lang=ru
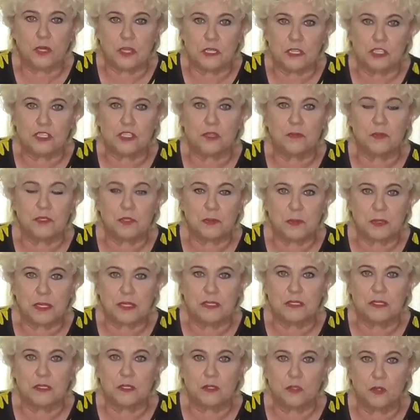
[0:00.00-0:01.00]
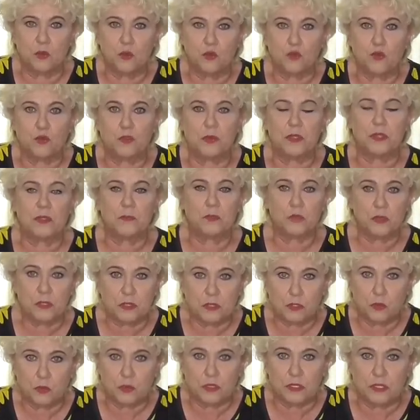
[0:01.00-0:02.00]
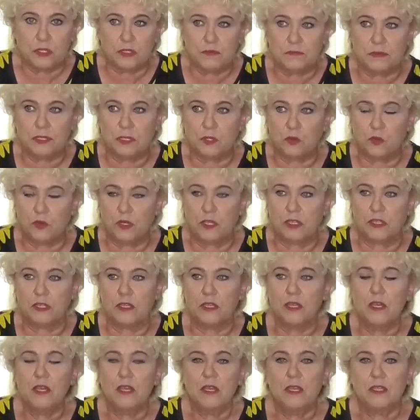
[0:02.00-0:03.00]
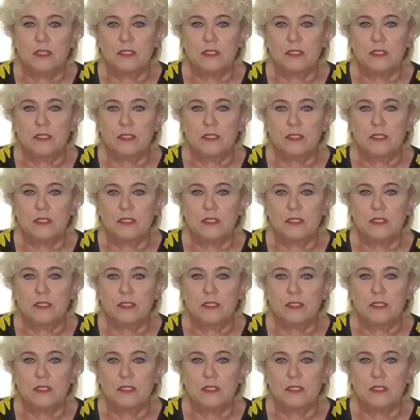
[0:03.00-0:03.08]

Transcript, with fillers: конечно, бесплатно на YouTube не будет крутить твои ролики.